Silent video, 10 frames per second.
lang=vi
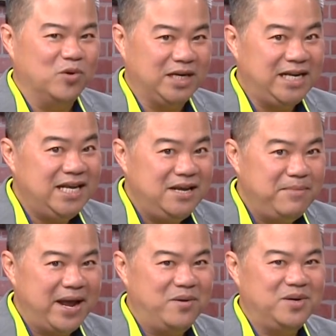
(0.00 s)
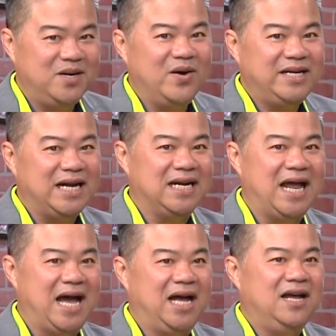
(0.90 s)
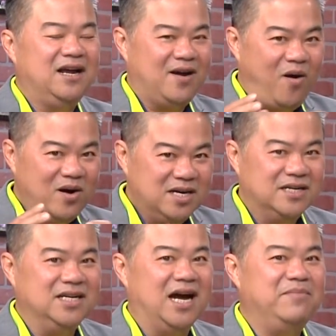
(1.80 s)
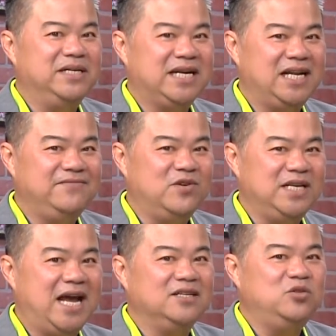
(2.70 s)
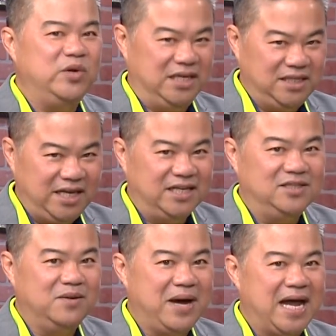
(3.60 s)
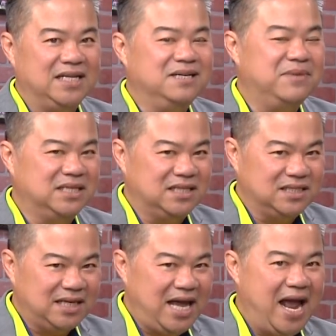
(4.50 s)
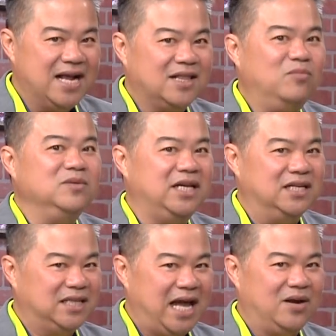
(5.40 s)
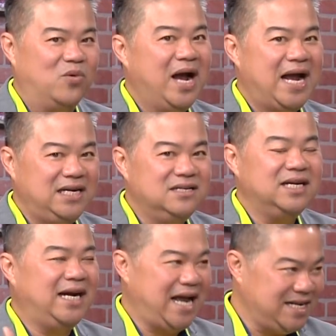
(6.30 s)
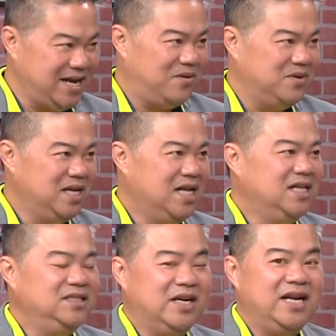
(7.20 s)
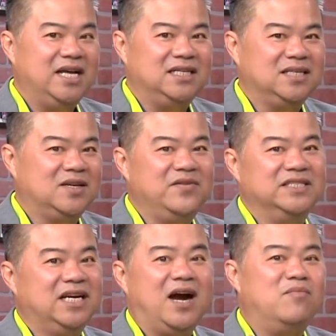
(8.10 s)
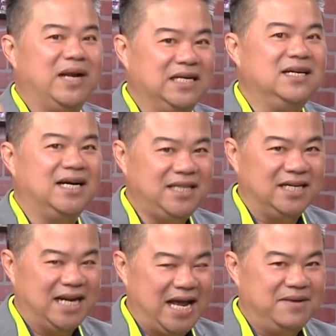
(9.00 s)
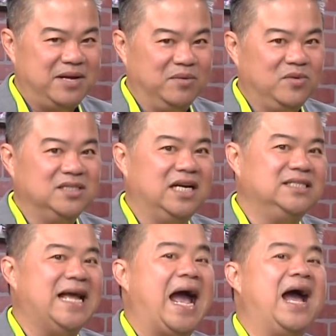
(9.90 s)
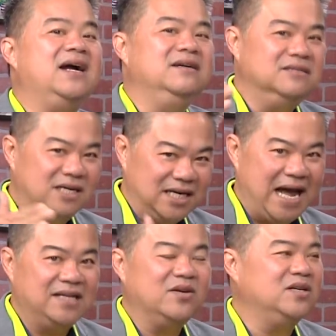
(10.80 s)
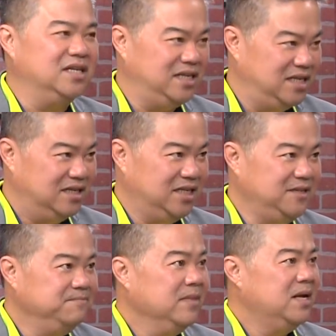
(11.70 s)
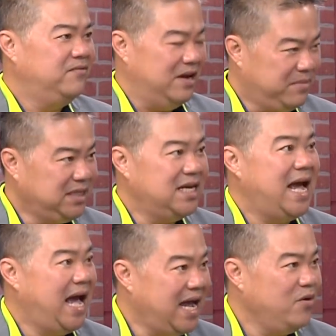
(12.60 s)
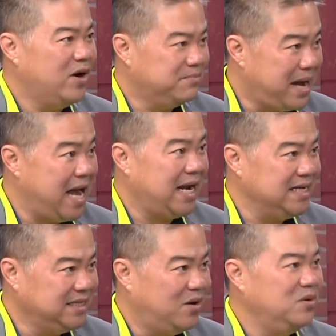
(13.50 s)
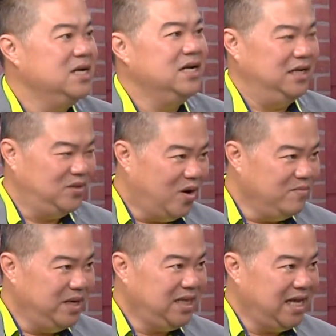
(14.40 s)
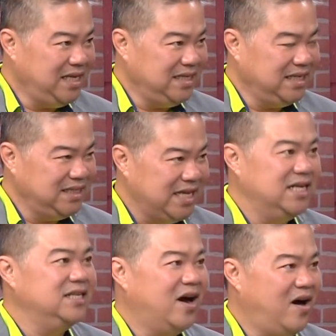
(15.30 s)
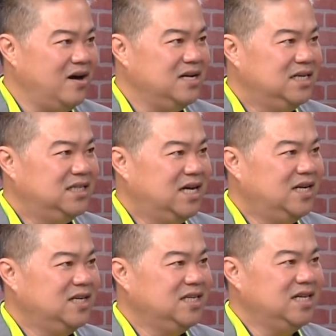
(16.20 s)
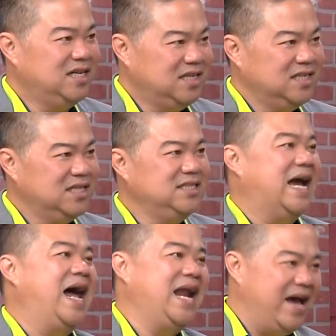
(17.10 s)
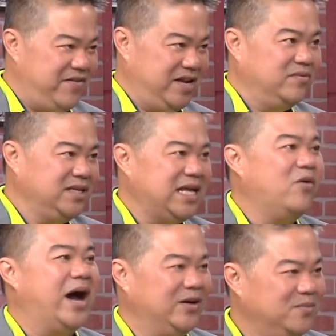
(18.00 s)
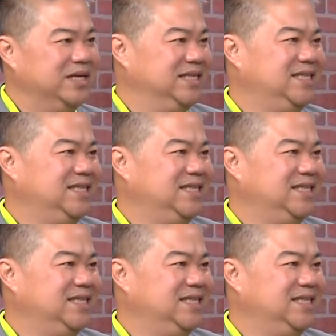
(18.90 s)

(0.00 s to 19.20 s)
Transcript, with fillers: một cái email nói rằng là có người ở bên California chuyển tiền cho bạn nhưng mà cái hệ thống tiền tệ của hai nước nó khác nhau ừ. cho nên quý vị sẽ không lãnh được cái tiền này mà chúng tôi sẽ trả ngược lại cho người gửi phải mất tới hai hoặc ba ngày sau thì tôi mới thấy cái tiền đó nó nó nó, nó trả lại vào trong à. cái tài khoản của mình